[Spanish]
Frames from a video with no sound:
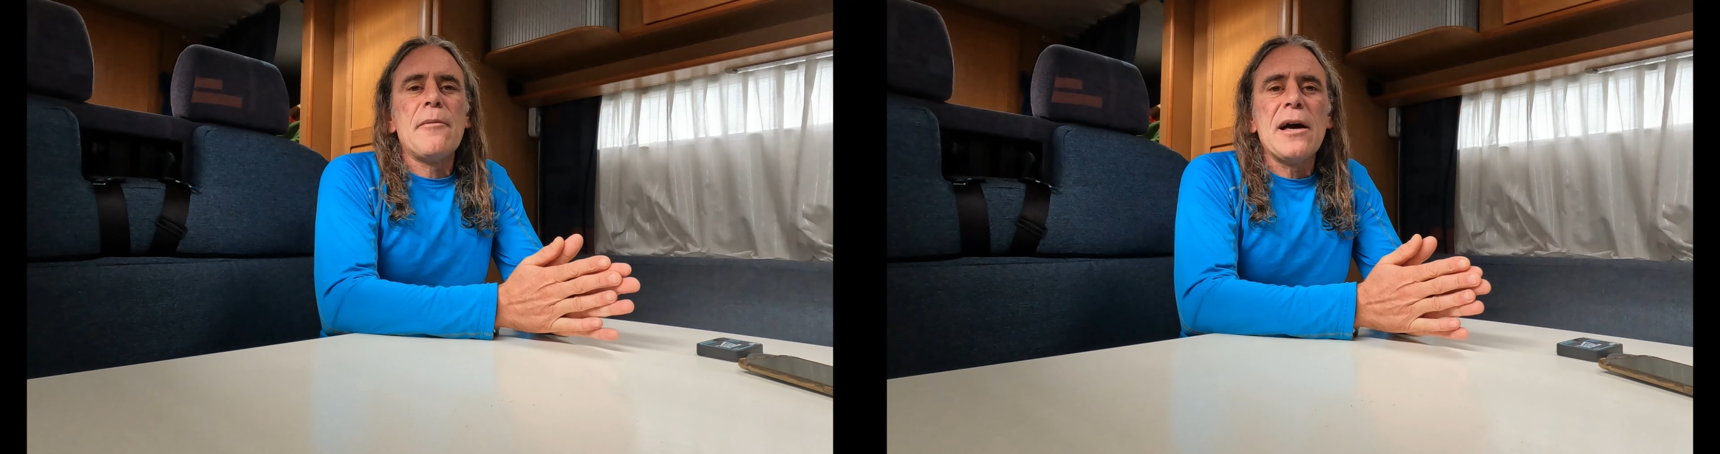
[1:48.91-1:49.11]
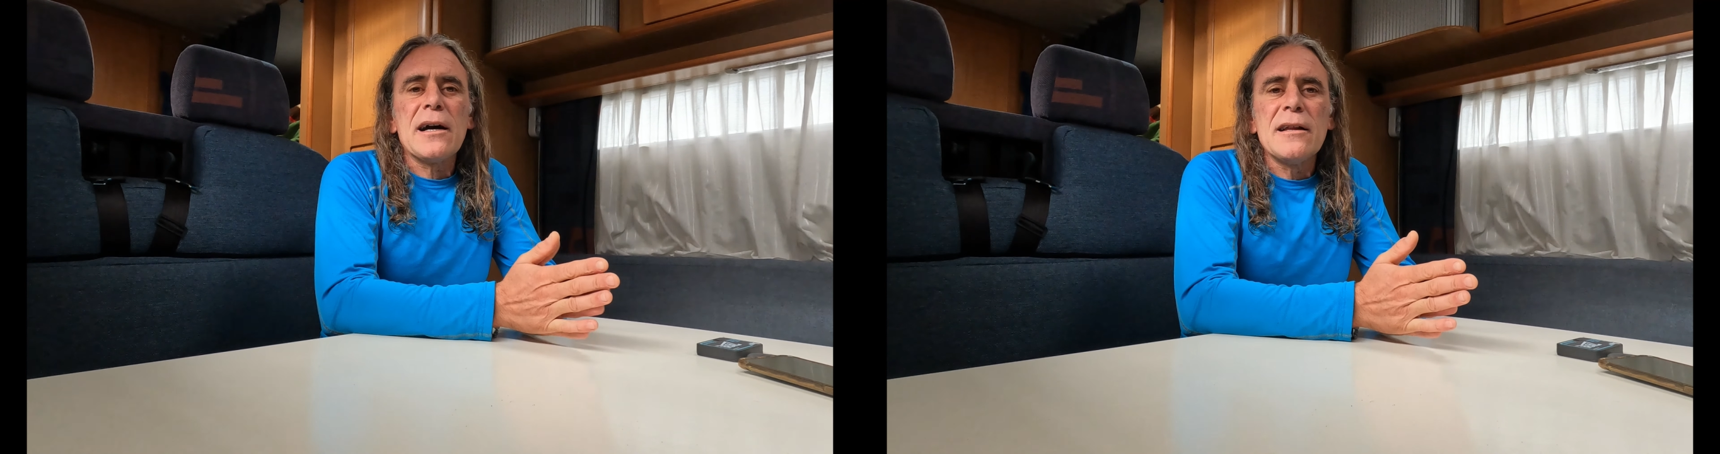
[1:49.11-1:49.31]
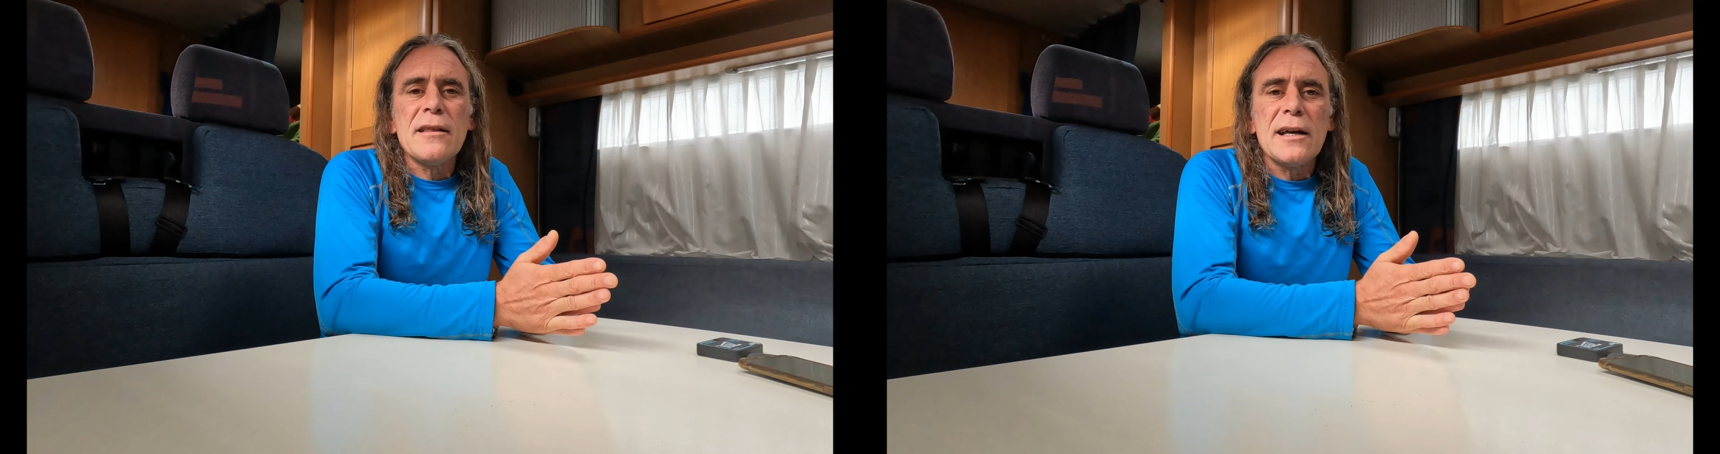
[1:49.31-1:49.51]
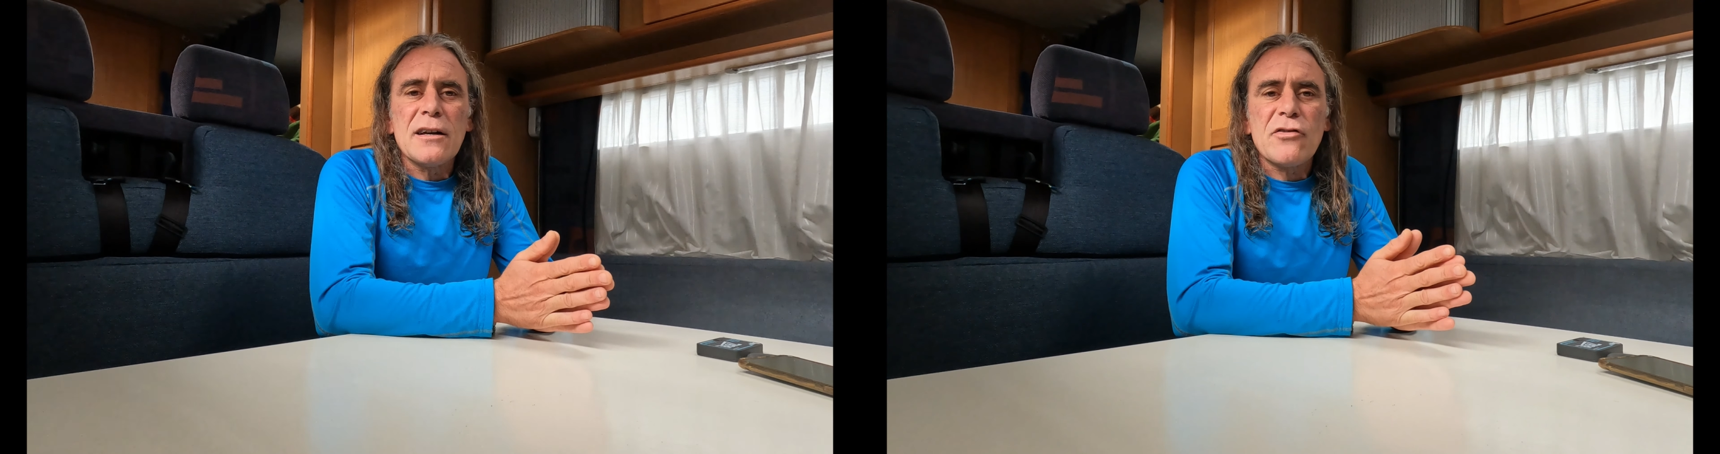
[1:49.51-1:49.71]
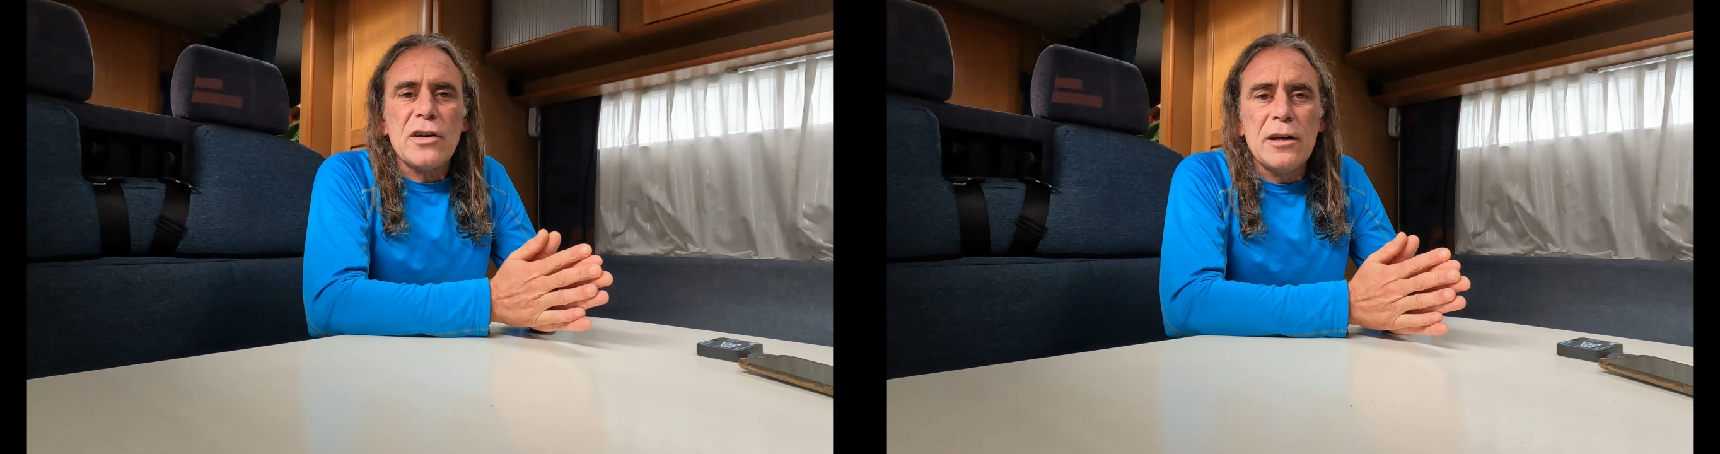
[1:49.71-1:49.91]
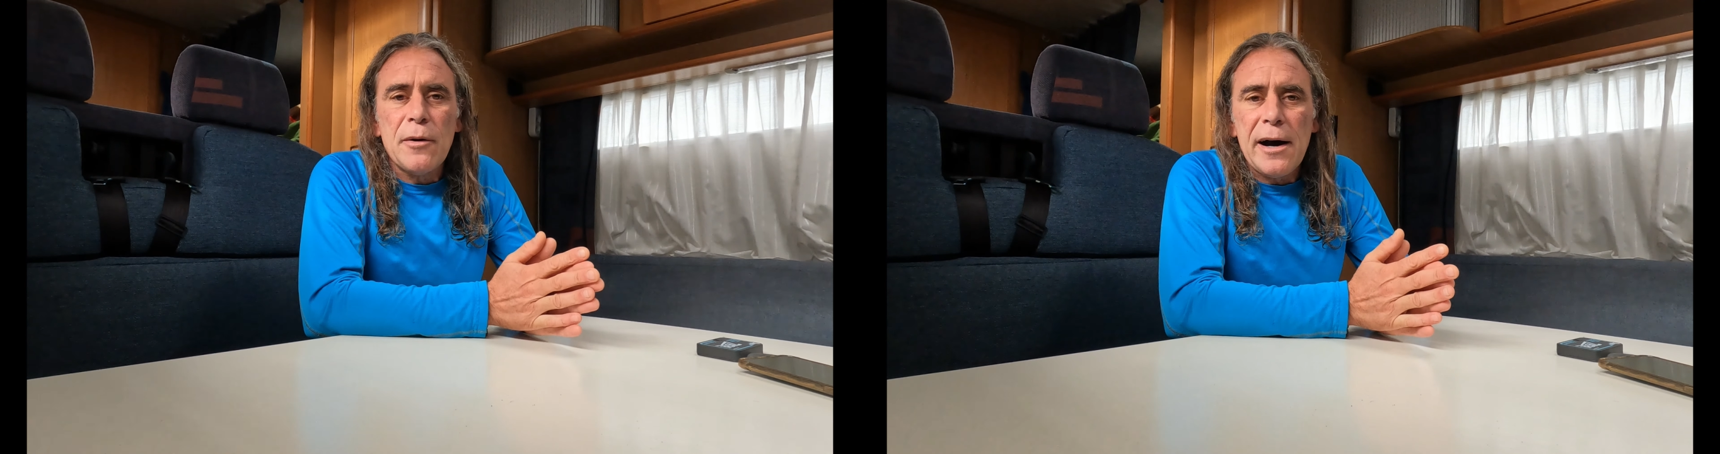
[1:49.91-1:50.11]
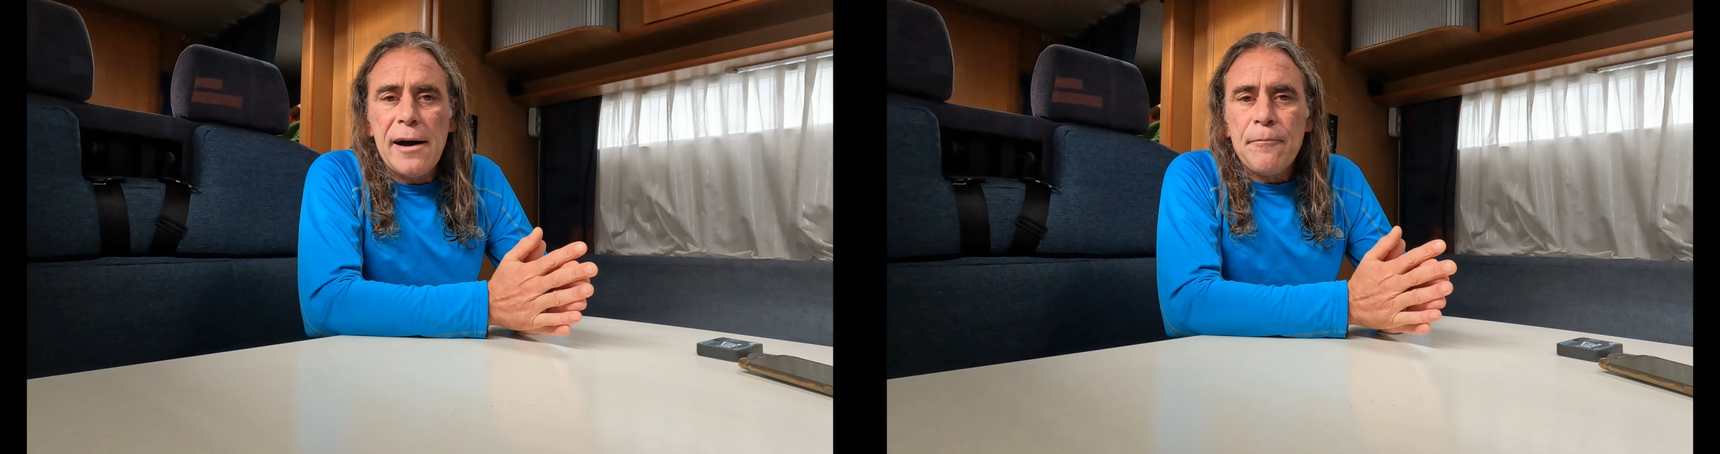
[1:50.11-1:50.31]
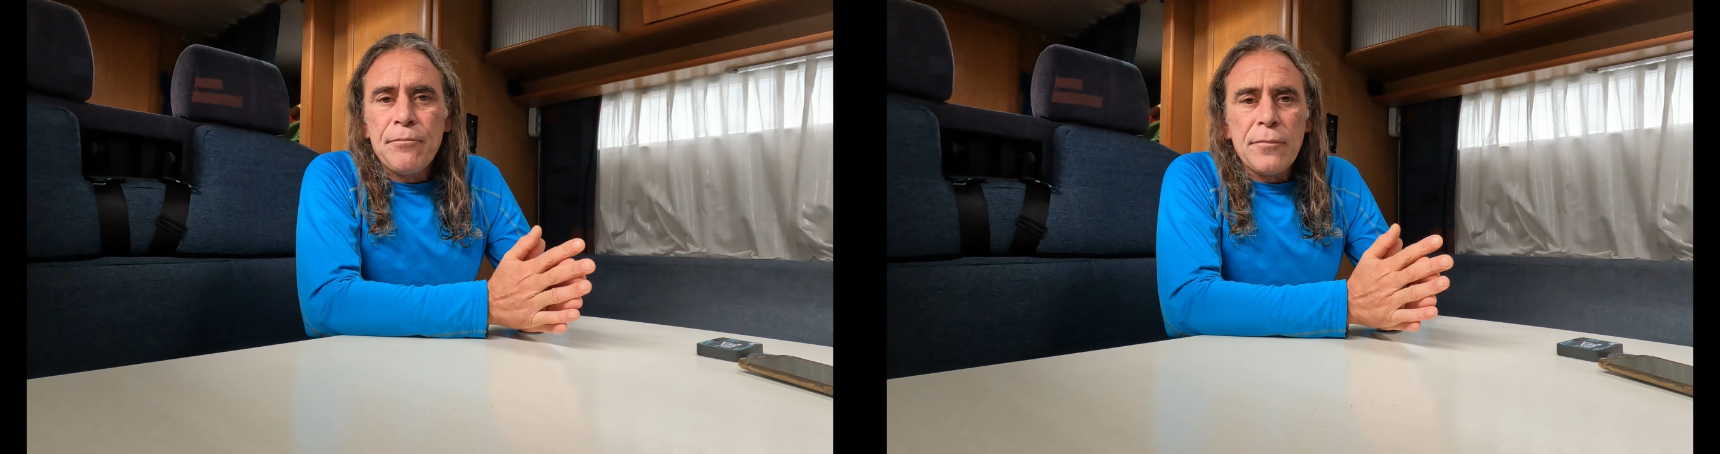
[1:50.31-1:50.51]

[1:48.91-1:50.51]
había gente que se iba,